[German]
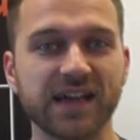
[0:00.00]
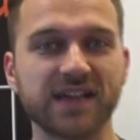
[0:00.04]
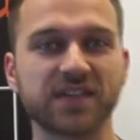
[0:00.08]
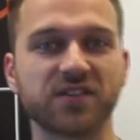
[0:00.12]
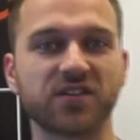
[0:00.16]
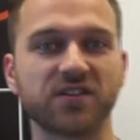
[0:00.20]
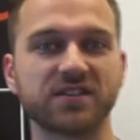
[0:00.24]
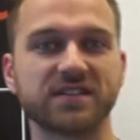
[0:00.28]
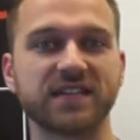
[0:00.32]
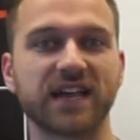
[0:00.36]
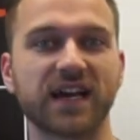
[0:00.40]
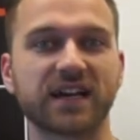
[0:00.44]
in
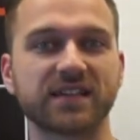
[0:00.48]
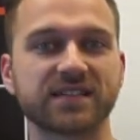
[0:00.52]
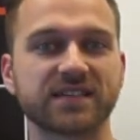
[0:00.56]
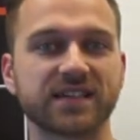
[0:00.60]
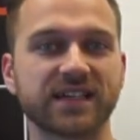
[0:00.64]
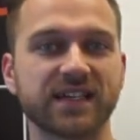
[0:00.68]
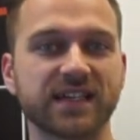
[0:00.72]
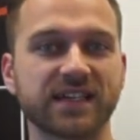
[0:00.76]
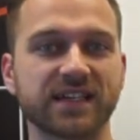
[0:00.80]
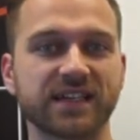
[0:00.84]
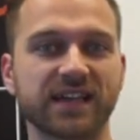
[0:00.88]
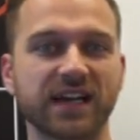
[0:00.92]
Kontakt
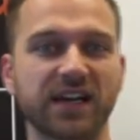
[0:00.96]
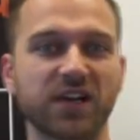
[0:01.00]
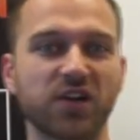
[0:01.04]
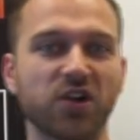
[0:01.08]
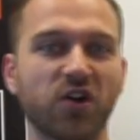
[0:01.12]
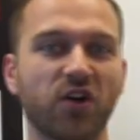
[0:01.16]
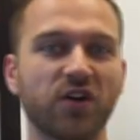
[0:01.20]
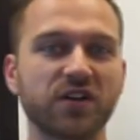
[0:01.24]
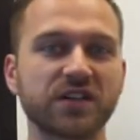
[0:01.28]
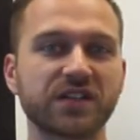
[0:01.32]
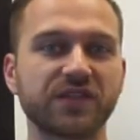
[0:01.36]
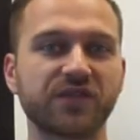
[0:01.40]
treten kann,
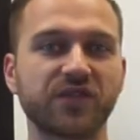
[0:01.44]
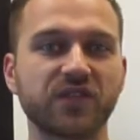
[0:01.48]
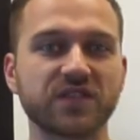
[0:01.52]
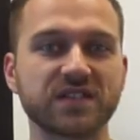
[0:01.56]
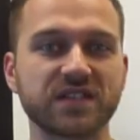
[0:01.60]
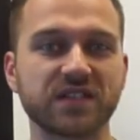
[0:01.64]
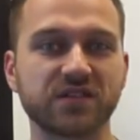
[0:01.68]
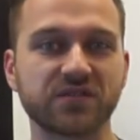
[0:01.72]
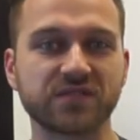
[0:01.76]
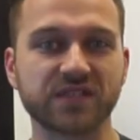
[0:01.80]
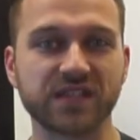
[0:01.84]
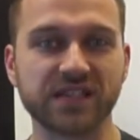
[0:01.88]
Leute für
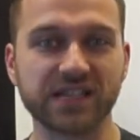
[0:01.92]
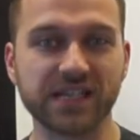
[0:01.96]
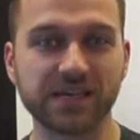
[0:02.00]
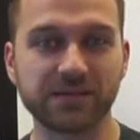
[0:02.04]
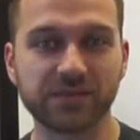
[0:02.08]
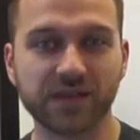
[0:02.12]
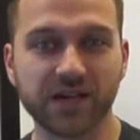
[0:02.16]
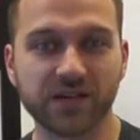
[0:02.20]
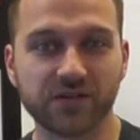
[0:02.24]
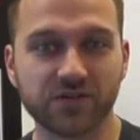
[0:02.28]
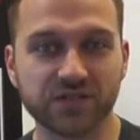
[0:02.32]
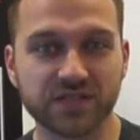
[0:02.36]
sein
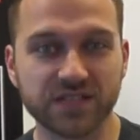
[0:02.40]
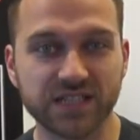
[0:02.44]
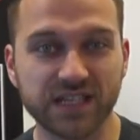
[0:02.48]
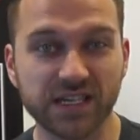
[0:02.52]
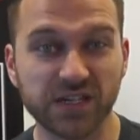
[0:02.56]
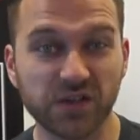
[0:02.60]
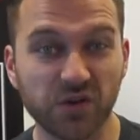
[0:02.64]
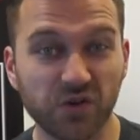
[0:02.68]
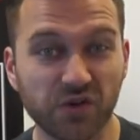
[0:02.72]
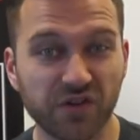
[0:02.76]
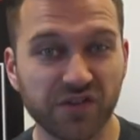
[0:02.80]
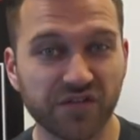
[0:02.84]
Unternehmen
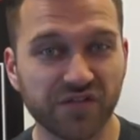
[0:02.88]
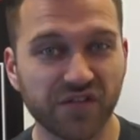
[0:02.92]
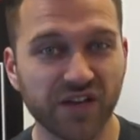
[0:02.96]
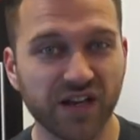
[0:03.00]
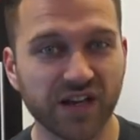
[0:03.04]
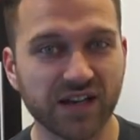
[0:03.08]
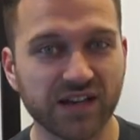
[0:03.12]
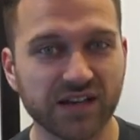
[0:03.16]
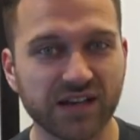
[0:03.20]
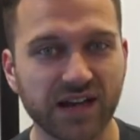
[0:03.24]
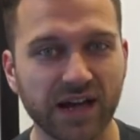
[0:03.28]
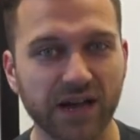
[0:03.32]
rekrutieren und
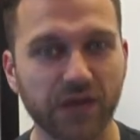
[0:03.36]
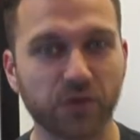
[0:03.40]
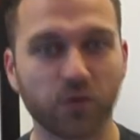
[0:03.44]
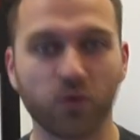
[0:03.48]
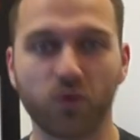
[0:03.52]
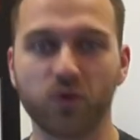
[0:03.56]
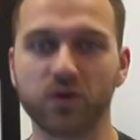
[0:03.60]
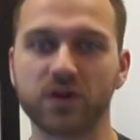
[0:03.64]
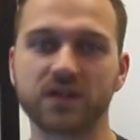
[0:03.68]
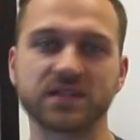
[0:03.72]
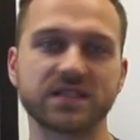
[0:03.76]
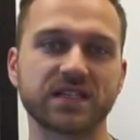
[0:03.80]
finden kann
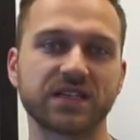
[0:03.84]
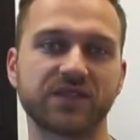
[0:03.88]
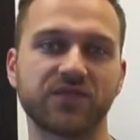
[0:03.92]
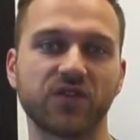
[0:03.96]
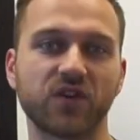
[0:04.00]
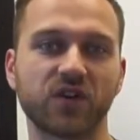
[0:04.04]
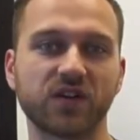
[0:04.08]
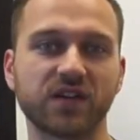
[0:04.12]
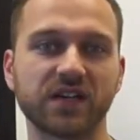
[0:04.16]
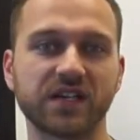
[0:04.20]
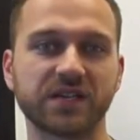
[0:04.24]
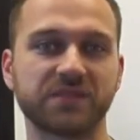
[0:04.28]
oder sich
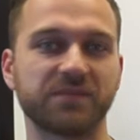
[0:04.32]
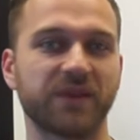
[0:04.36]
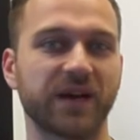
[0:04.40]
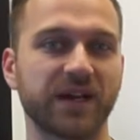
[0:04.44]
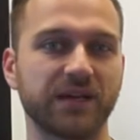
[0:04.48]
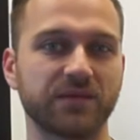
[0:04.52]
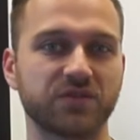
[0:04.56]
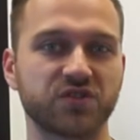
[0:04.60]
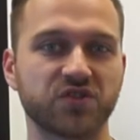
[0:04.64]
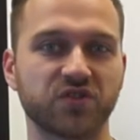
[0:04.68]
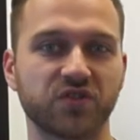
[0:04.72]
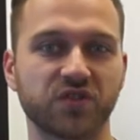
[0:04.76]
wirklich bei
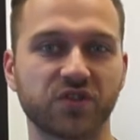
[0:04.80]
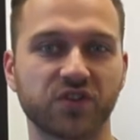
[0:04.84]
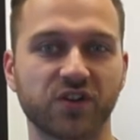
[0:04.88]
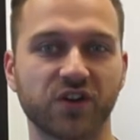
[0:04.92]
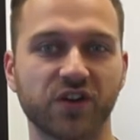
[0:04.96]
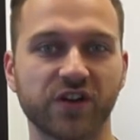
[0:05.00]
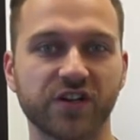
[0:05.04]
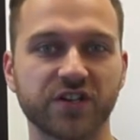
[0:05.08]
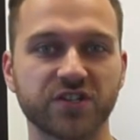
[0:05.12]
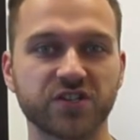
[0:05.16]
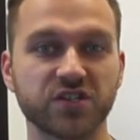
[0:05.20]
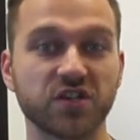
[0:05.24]
einem schönen
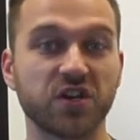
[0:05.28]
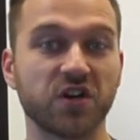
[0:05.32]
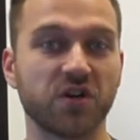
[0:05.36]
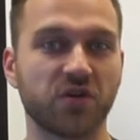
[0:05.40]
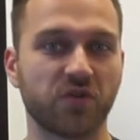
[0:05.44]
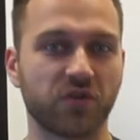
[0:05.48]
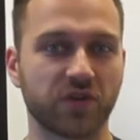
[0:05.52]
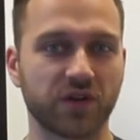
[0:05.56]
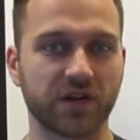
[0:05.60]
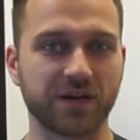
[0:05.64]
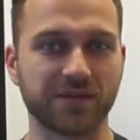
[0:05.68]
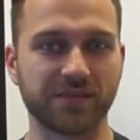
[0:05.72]
Kölsch
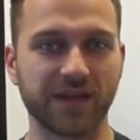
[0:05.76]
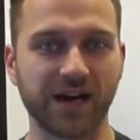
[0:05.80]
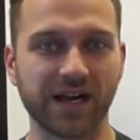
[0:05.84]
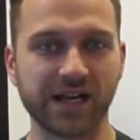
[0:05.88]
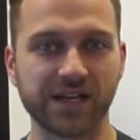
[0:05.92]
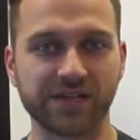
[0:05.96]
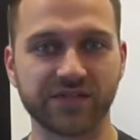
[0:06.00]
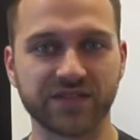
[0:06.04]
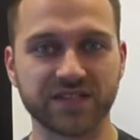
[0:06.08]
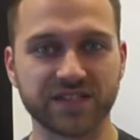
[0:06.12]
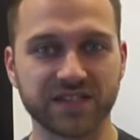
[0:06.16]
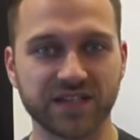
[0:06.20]
oder einem
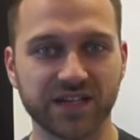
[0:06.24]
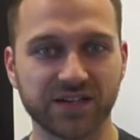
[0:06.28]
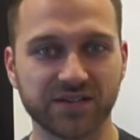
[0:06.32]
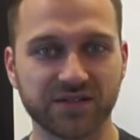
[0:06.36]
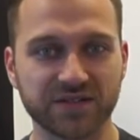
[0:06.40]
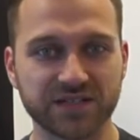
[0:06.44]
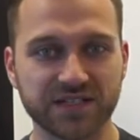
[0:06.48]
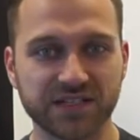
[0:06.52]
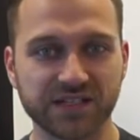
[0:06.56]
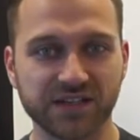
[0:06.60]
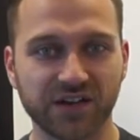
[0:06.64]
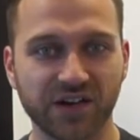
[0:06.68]
Alt, wir sind ja in
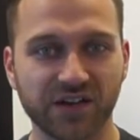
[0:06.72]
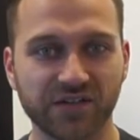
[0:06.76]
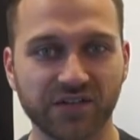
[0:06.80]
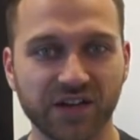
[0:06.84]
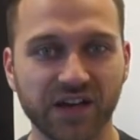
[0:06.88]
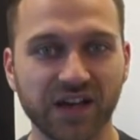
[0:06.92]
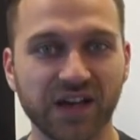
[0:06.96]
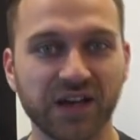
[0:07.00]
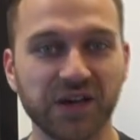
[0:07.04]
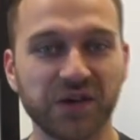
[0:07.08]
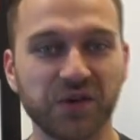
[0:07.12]
Düsseldorf,